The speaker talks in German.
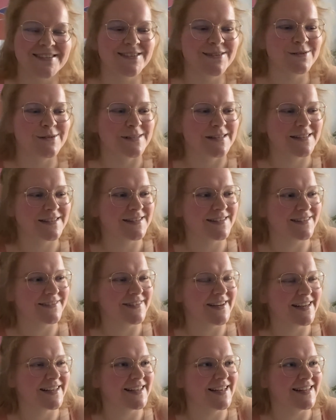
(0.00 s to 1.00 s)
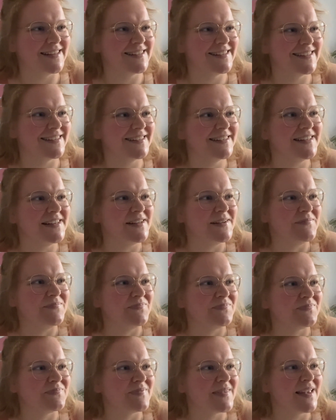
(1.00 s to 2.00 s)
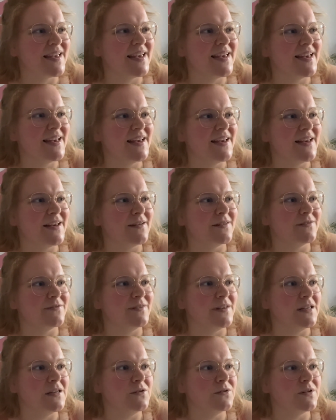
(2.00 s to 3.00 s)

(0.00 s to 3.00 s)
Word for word: Kurzvariante, wie du